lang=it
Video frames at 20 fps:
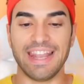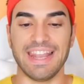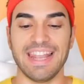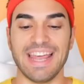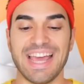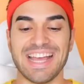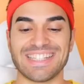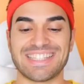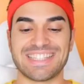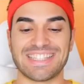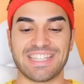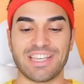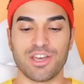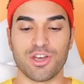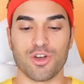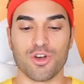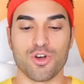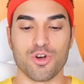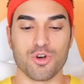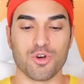Let's
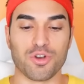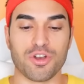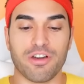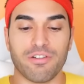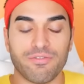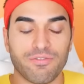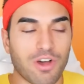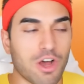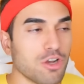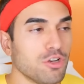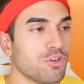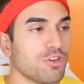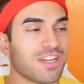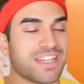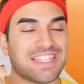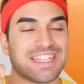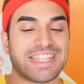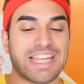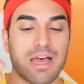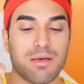go Non voglio né
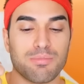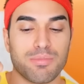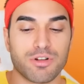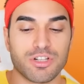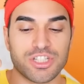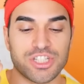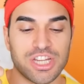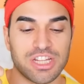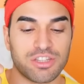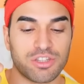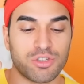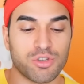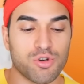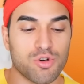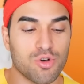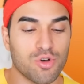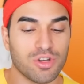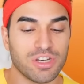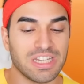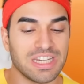stumble
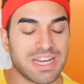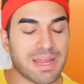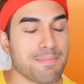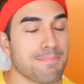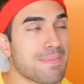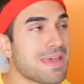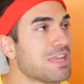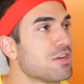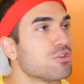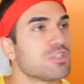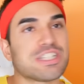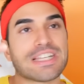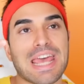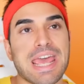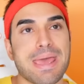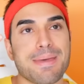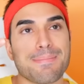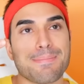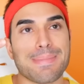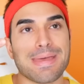gettoni Nemmeno
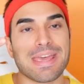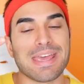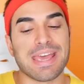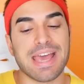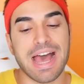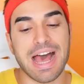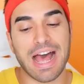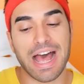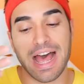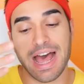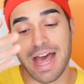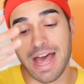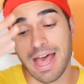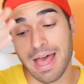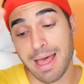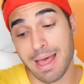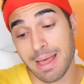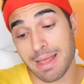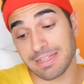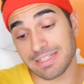gemme
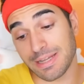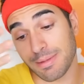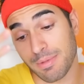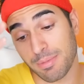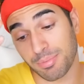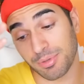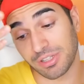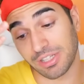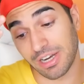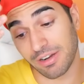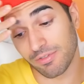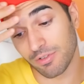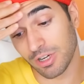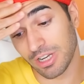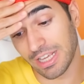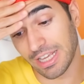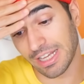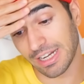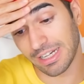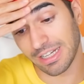Ah gemme potrei
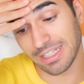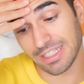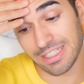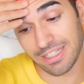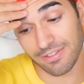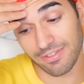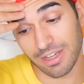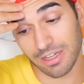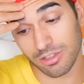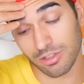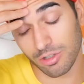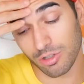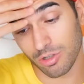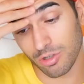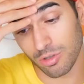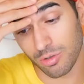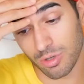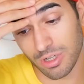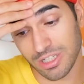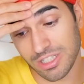volerle se
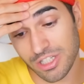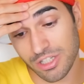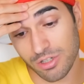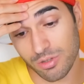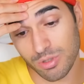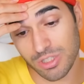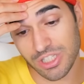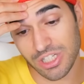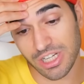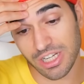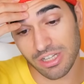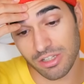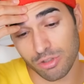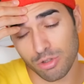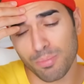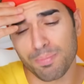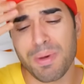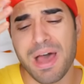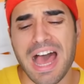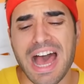vengono quelle
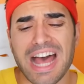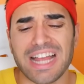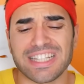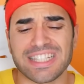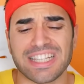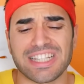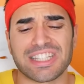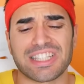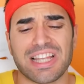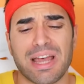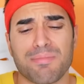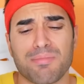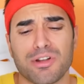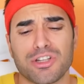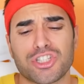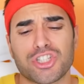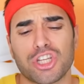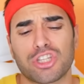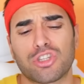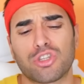500 Basta stumble
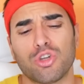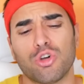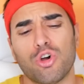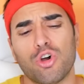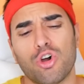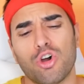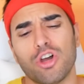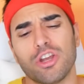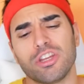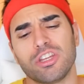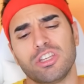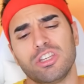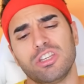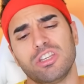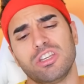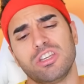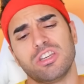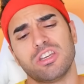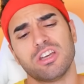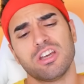
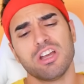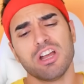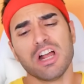gettoni